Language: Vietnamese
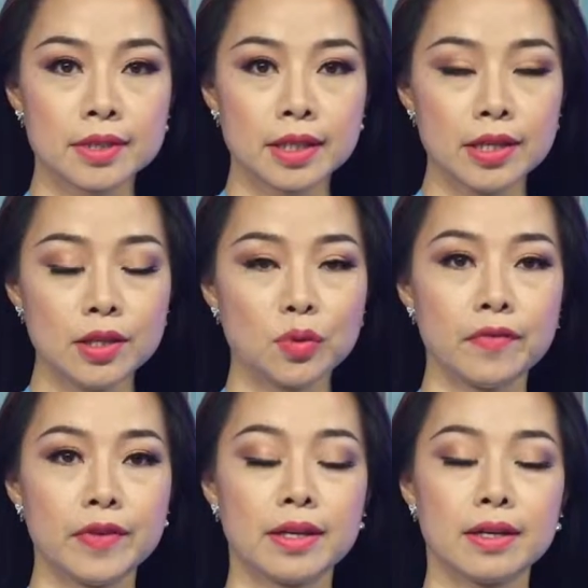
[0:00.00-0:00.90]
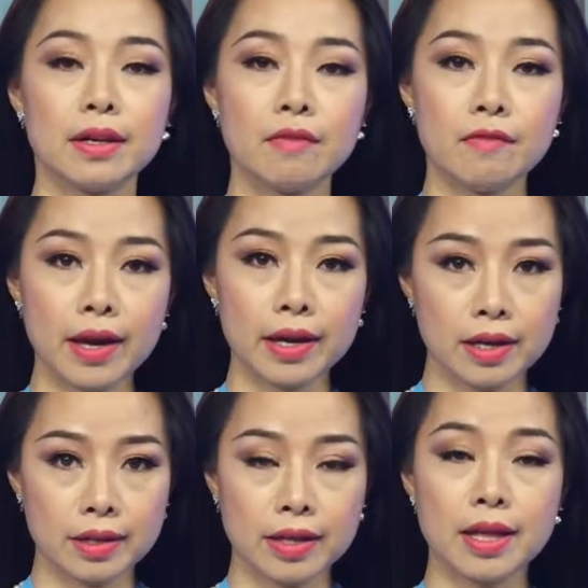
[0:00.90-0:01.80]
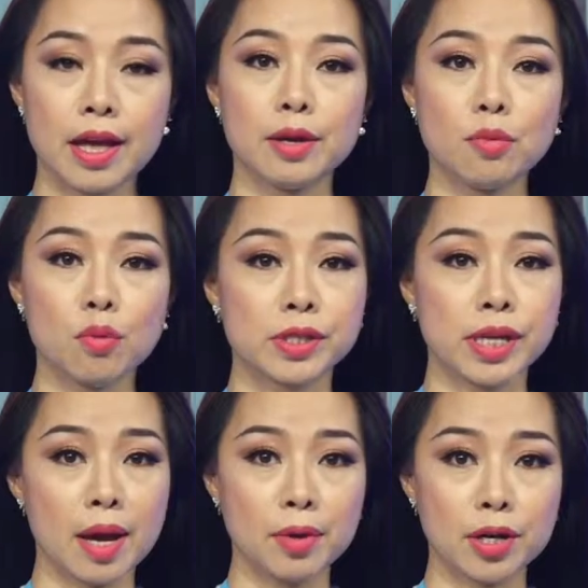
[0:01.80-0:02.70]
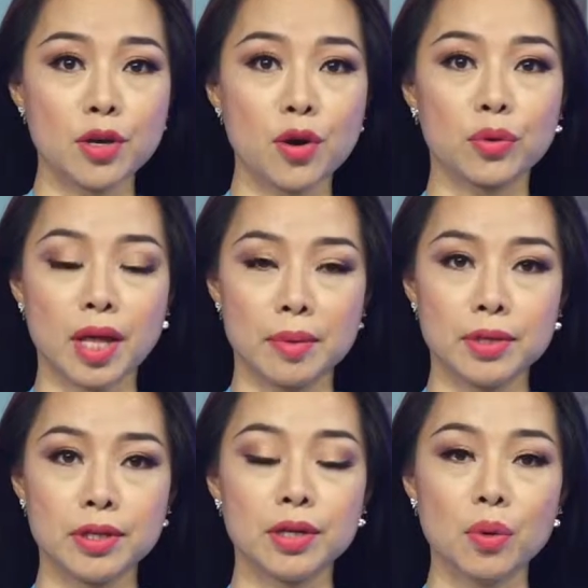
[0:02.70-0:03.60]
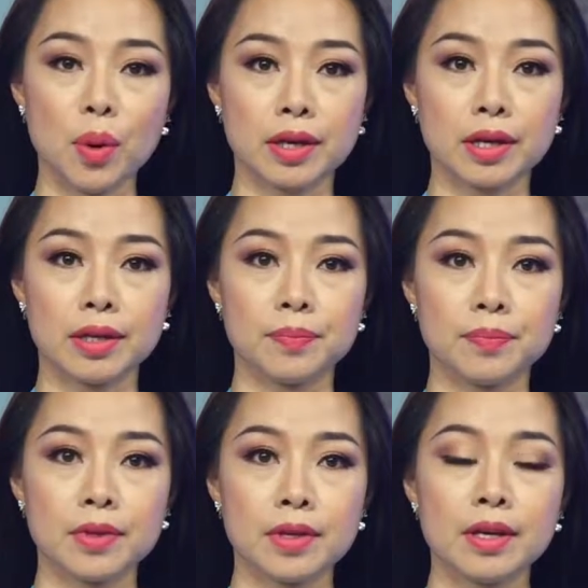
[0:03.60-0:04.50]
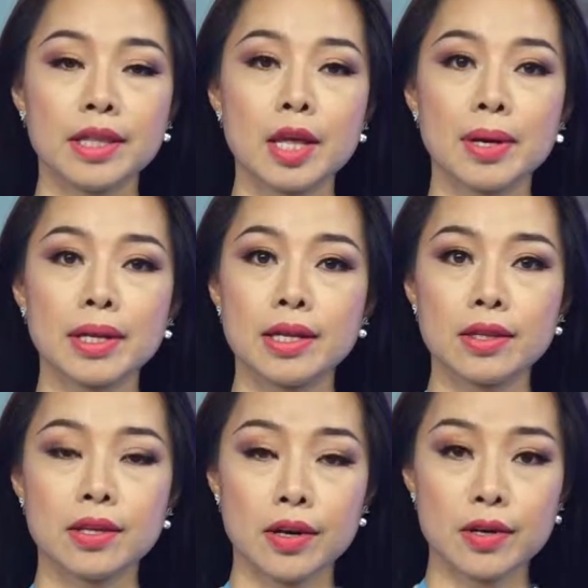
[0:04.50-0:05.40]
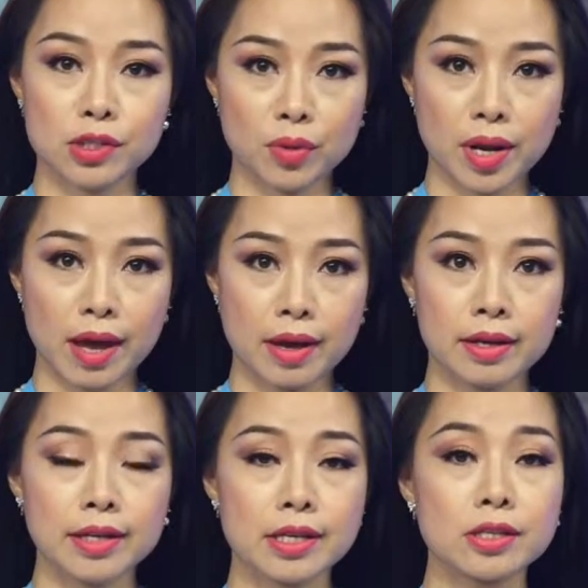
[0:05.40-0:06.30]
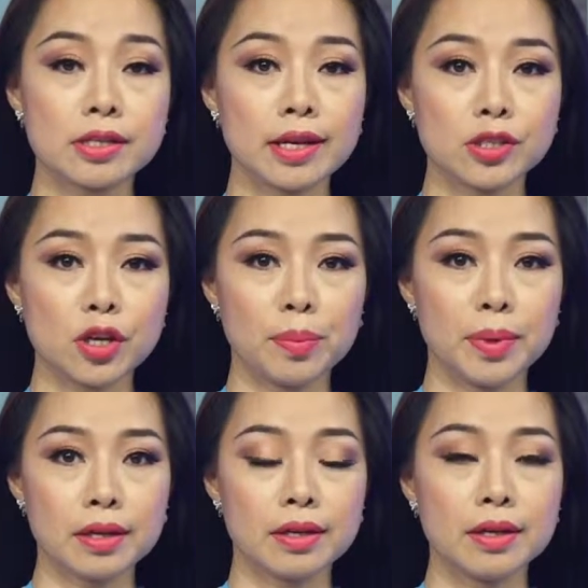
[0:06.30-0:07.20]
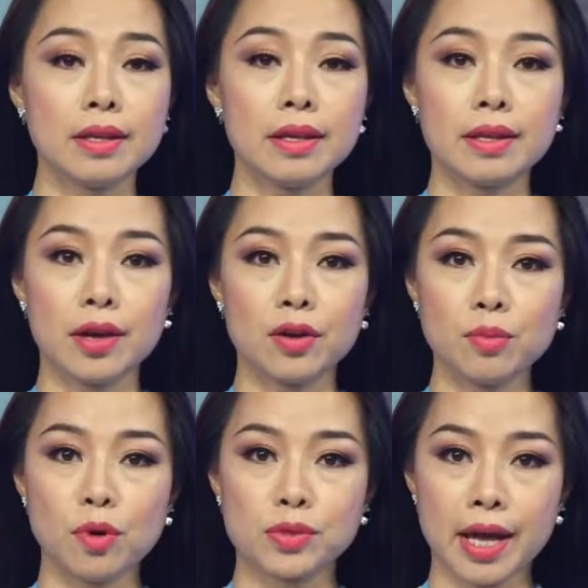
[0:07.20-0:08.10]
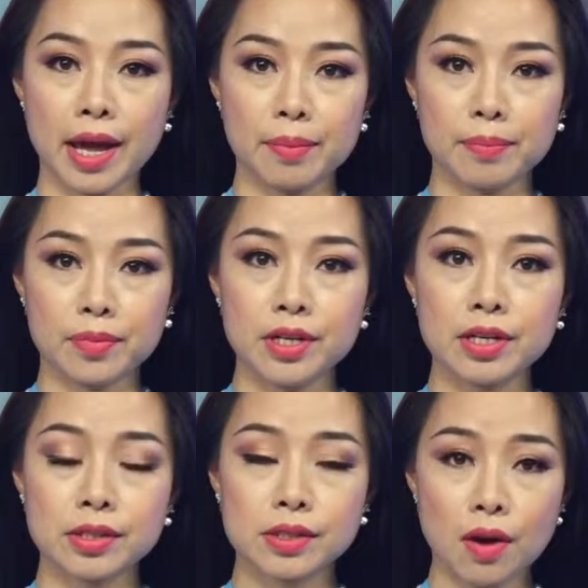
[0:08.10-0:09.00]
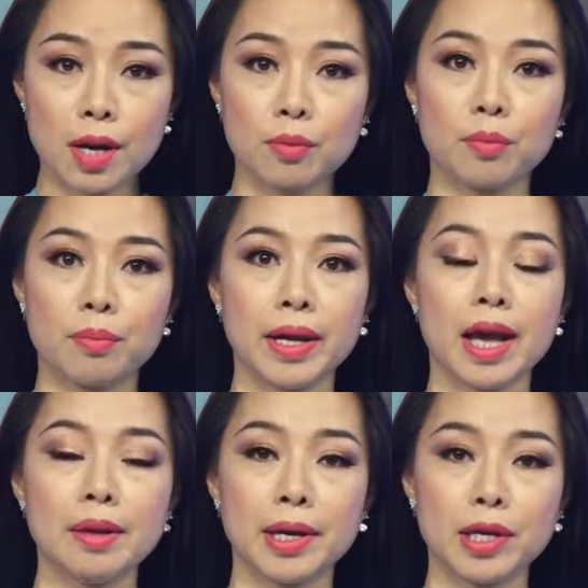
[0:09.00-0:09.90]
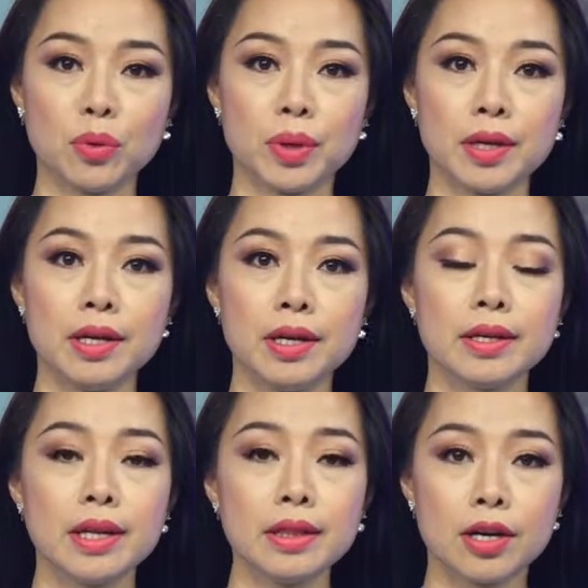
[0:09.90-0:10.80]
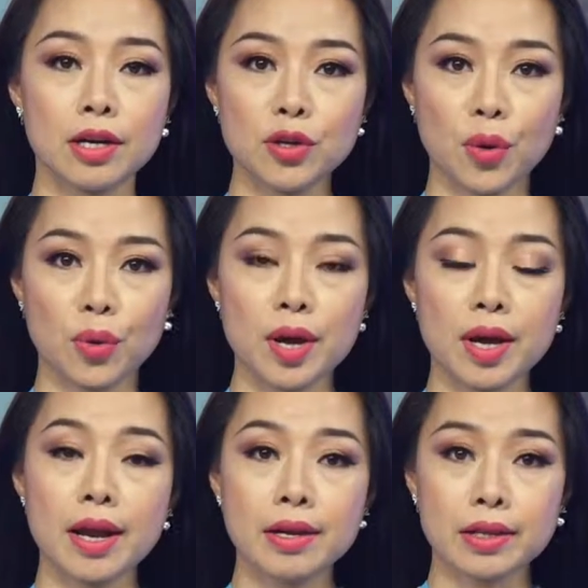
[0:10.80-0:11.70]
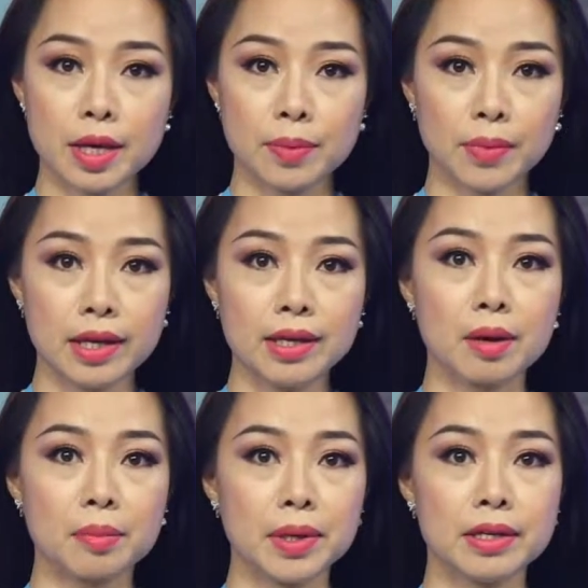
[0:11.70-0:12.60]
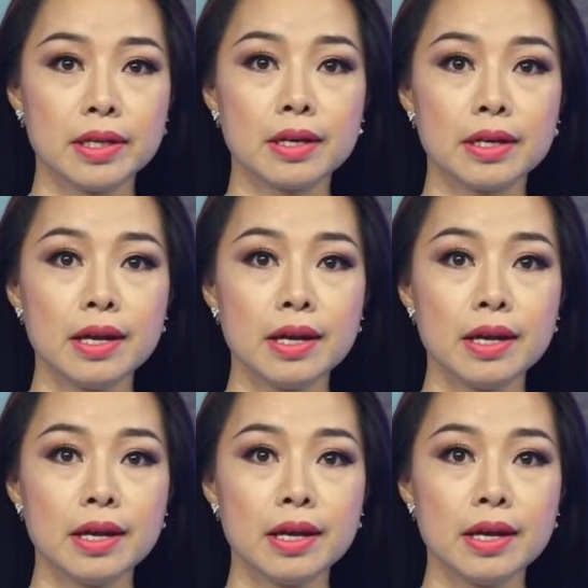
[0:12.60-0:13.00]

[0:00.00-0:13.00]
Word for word: Kính thưa quý vị, phát hiện thi thể một trẻ em Ấn Độ tại biên giới Hoa Kỳ. Theo bản tin từ Arizona, nhà chức trách đã cho biết thi thể của một trẻ em được cho là một bé gái bảy tuổi đến từ Ấn Độ đã được tìm thấy gần biên giới